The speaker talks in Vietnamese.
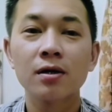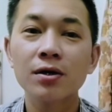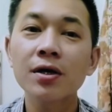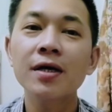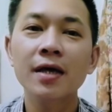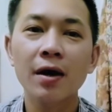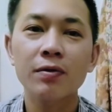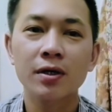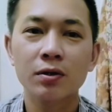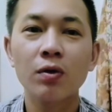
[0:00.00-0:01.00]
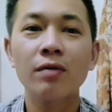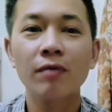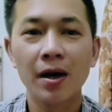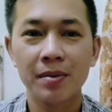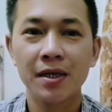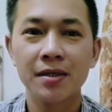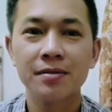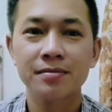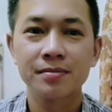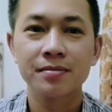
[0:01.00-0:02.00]
cứ đi theo thằng Tony Phạm đi
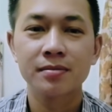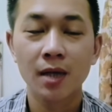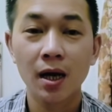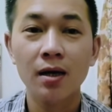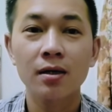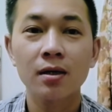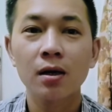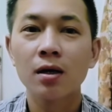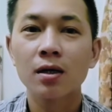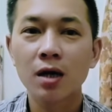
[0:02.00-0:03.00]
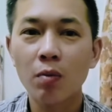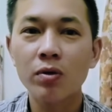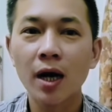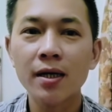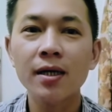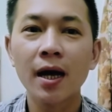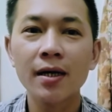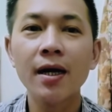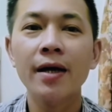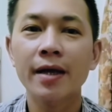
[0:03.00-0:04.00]
ha cổng rắn
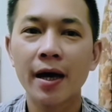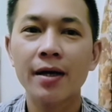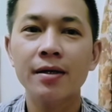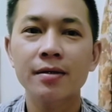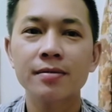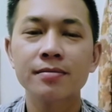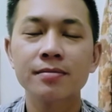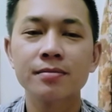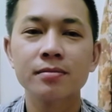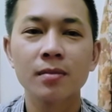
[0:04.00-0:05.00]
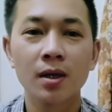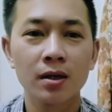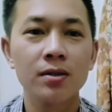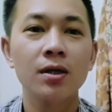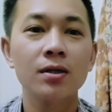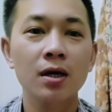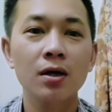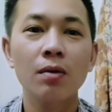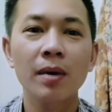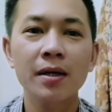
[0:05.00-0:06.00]
cắn gà nhà đi từ từ
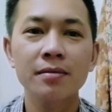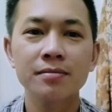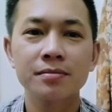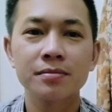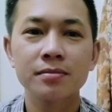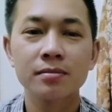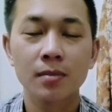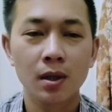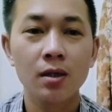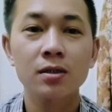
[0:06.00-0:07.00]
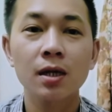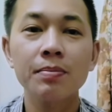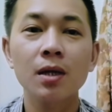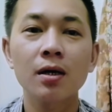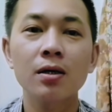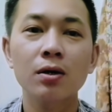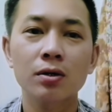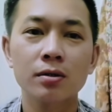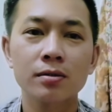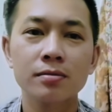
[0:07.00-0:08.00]
rồi biết sắp tới
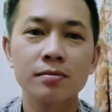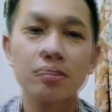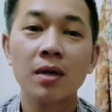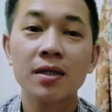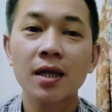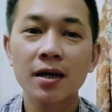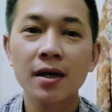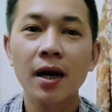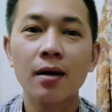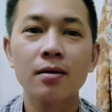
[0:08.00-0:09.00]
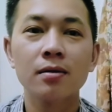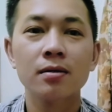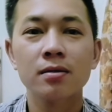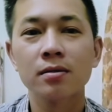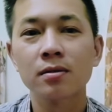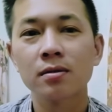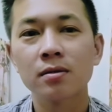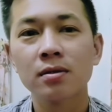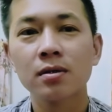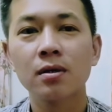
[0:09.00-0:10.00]
rồi mình tin rằng
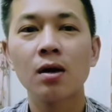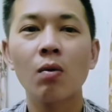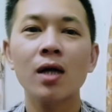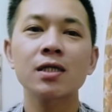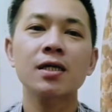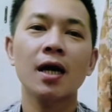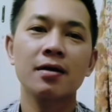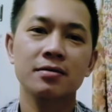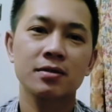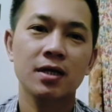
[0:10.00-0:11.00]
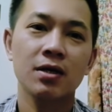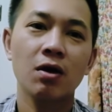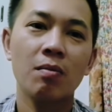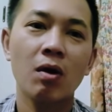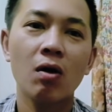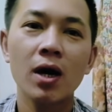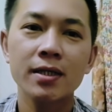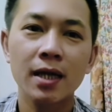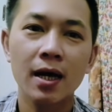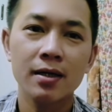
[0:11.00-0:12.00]
cơ quan chức năng sẽ dò ngó
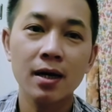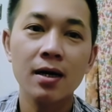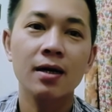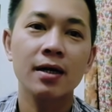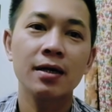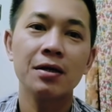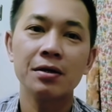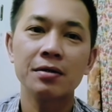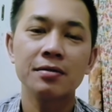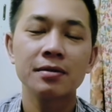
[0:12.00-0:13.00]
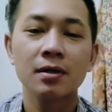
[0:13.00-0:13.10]
anh ta rất là kỹ lưỡng